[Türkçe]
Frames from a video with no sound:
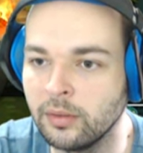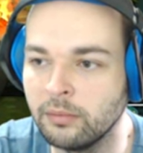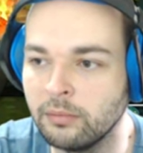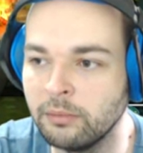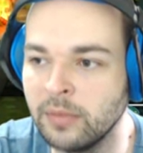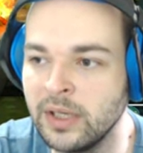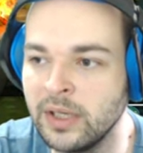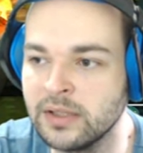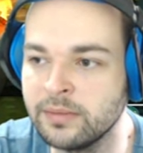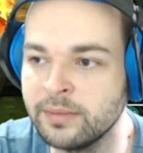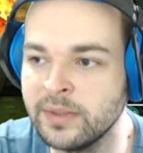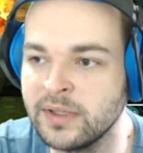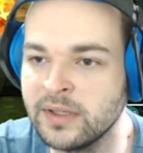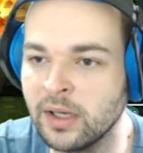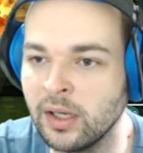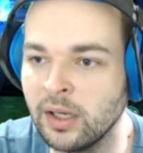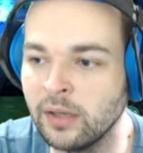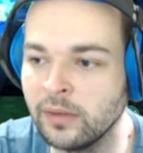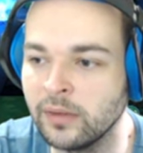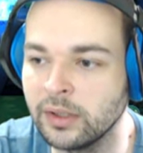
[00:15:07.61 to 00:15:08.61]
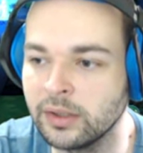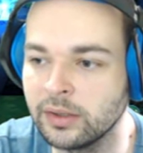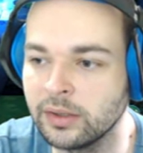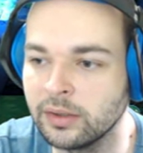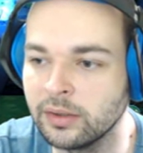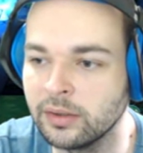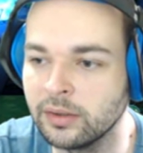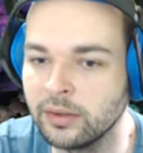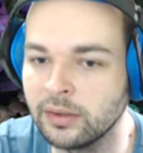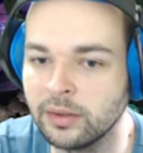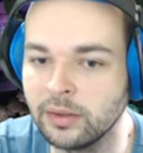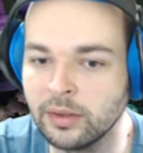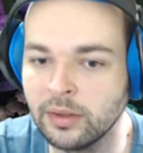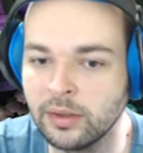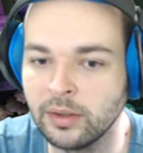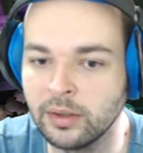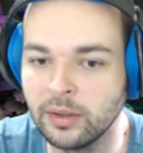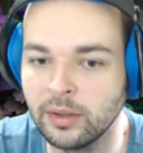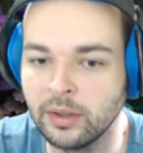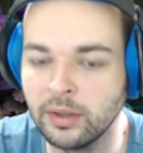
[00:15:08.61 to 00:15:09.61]
Blitz bir tane var.
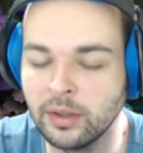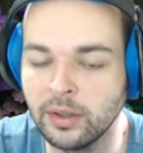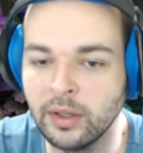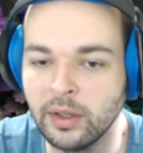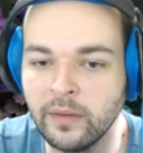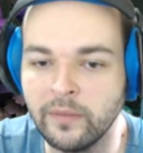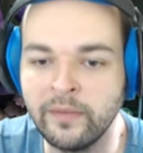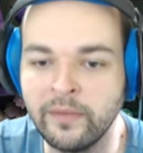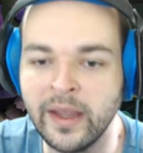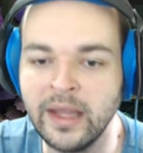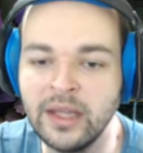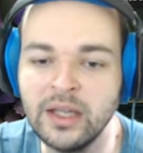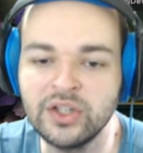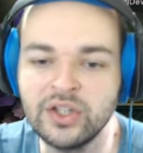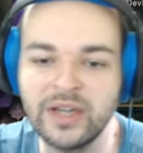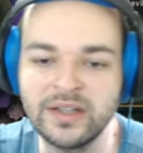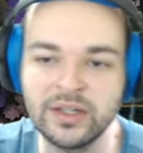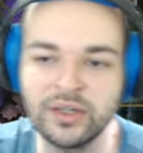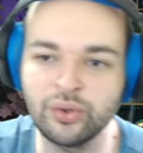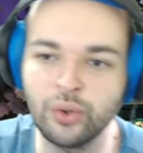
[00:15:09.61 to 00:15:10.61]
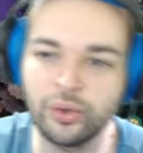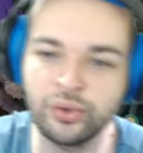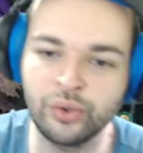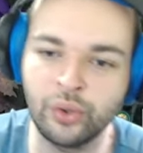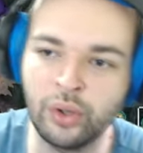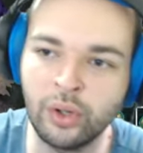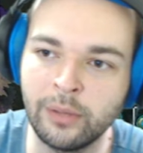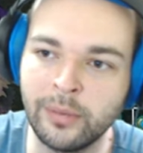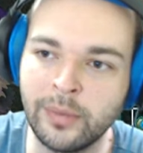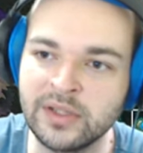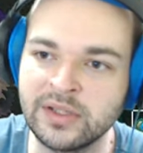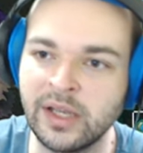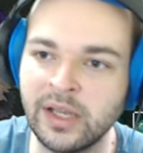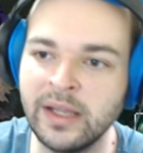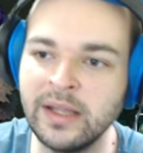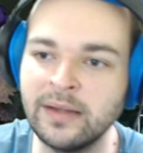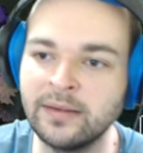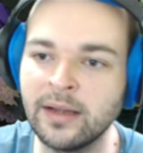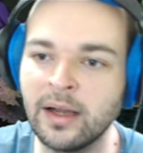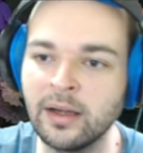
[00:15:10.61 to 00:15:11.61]
Vayne'i çekse çok sorun olmaz ya.
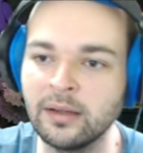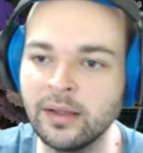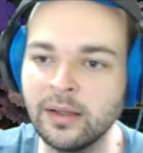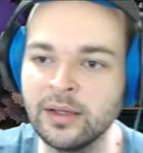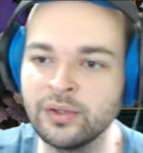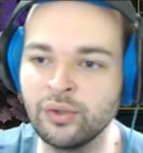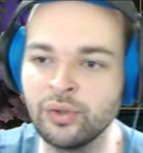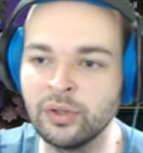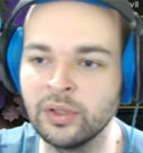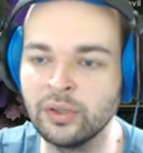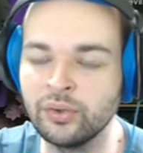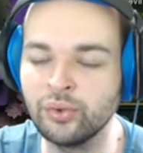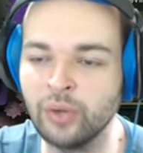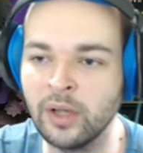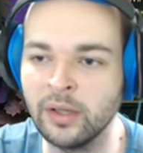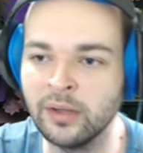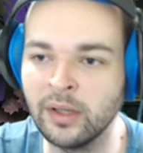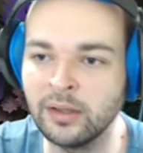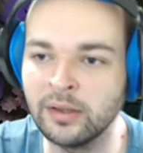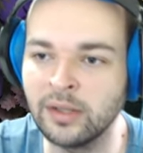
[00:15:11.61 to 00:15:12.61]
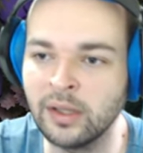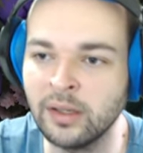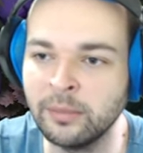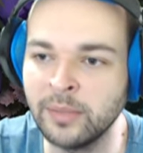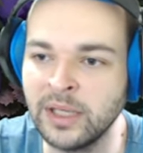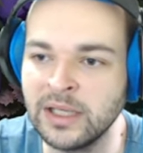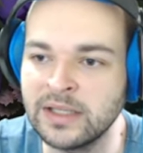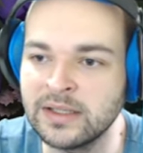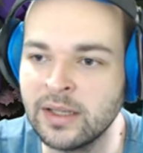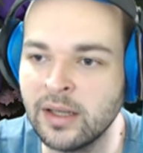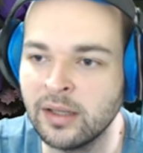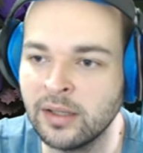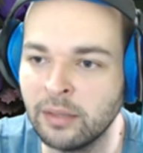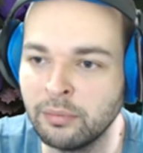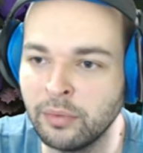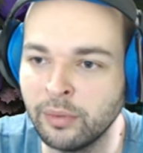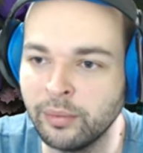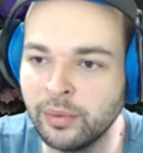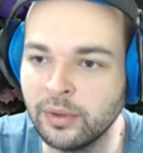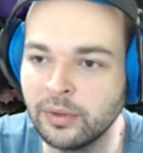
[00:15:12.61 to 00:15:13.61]
İyi tanklarız orada. Şu anda hatta Blitz'li adam
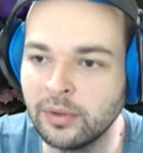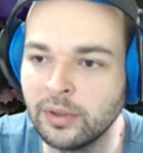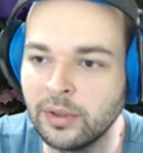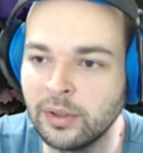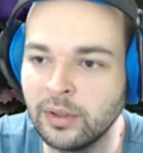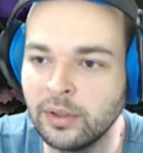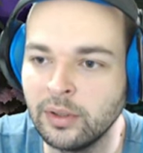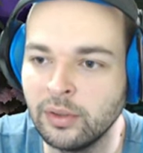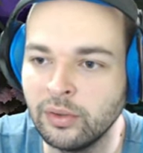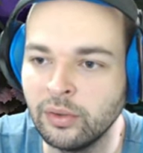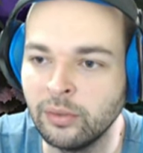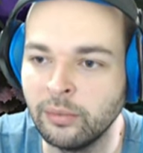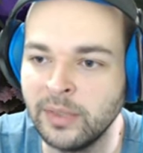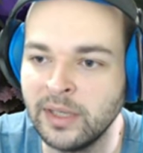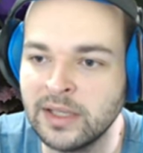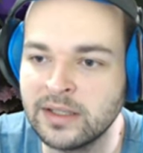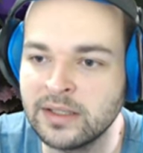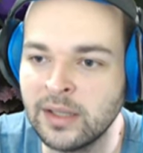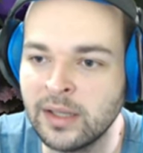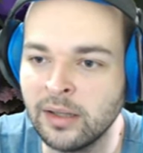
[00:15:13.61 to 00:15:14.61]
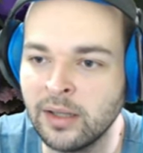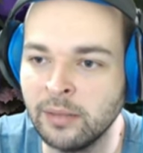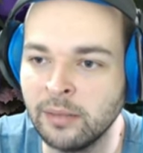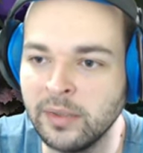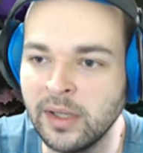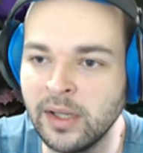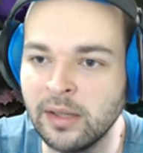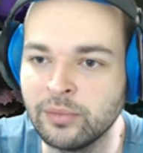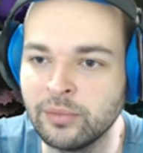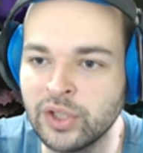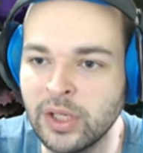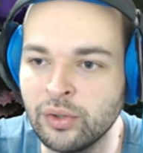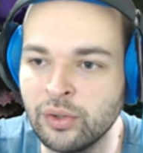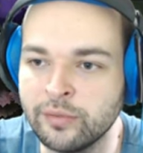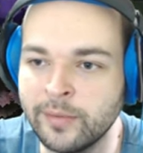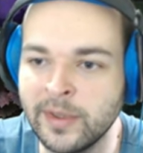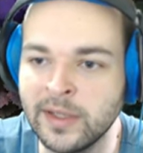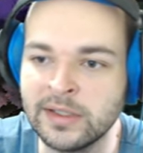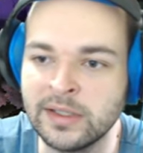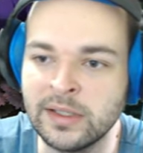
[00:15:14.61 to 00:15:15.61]
mı bu? Ya Blitz'li adam değilmiş.
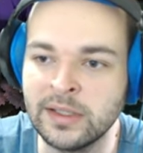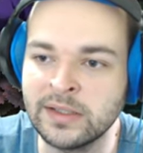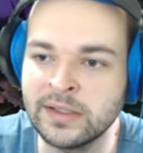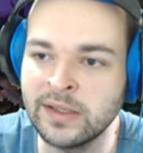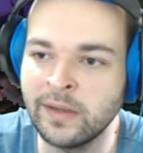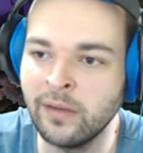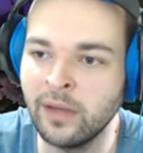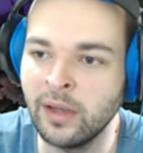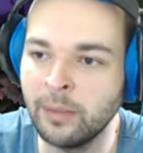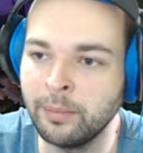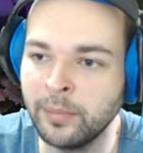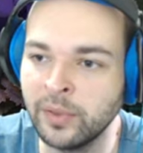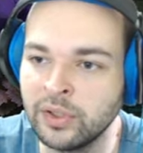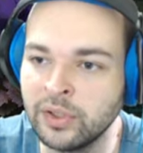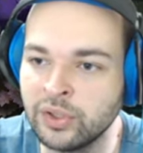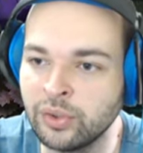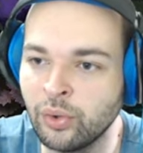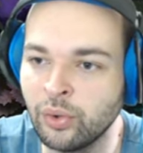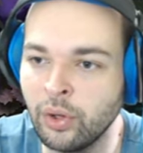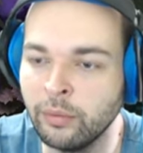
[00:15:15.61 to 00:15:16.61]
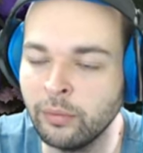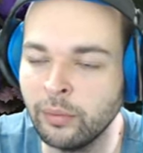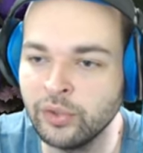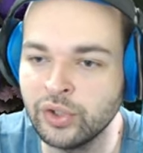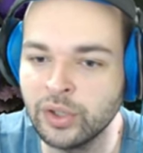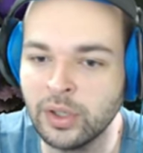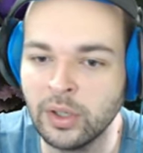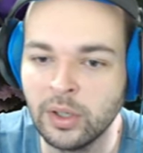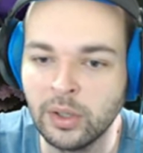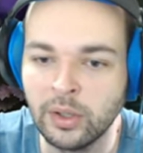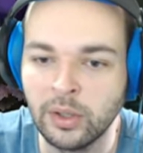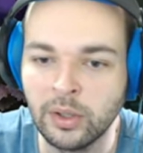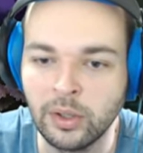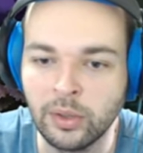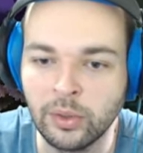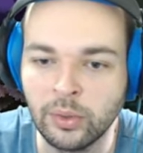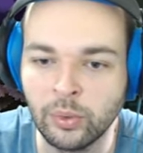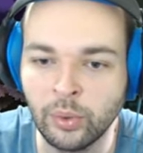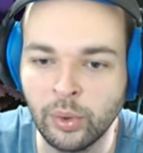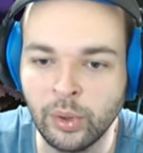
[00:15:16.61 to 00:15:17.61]
Henüz Blitz'i iki seviye yapmadığı için koymamış.
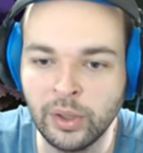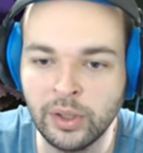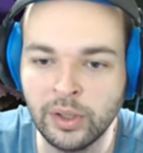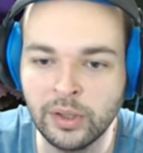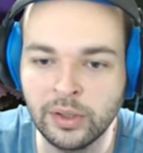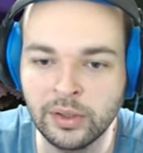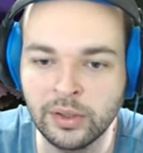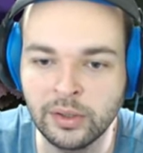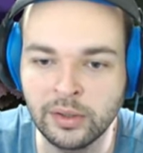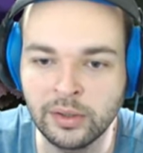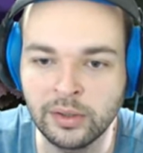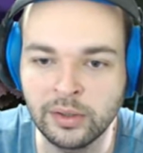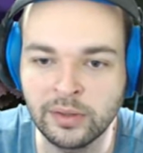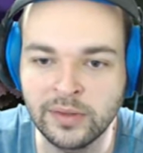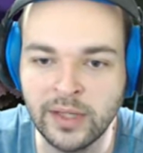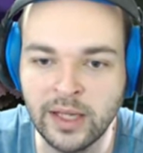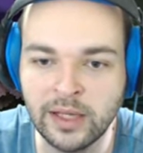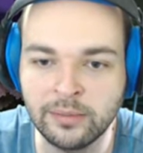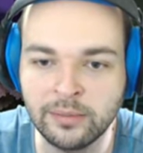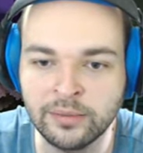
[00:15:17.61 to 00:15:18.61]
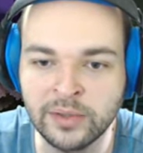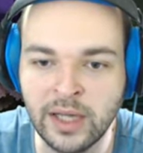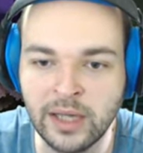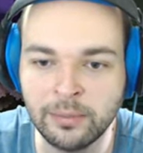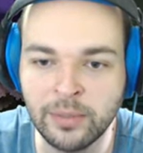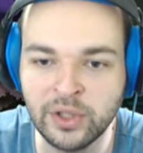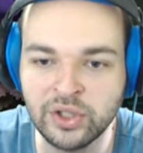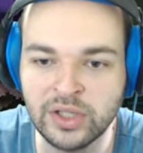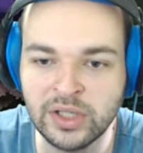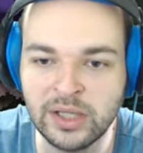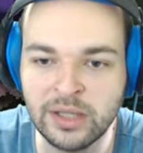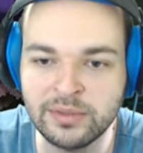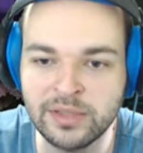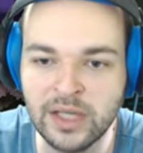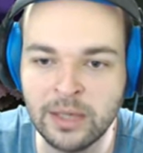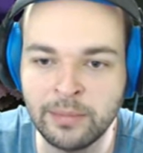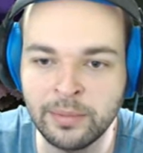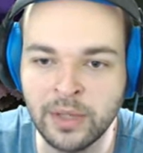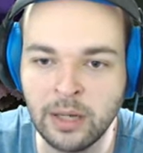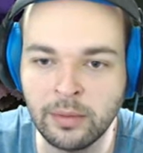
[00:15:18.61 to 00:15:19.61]
Oy. Tek tek başına
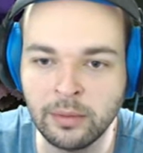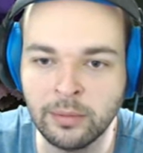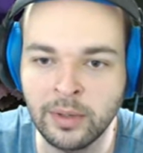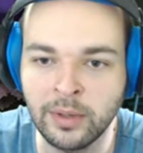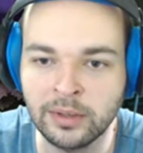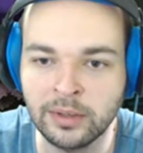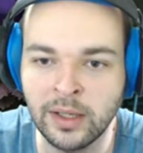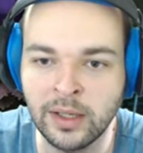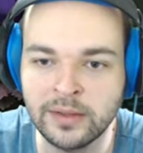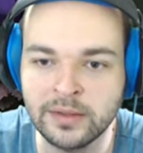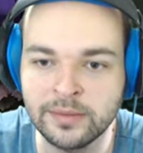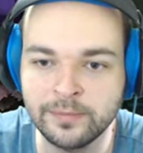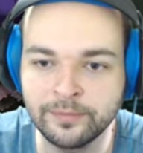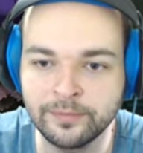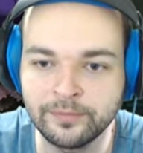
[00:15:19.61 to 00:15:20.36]
kimseyi bırakmamak lazım.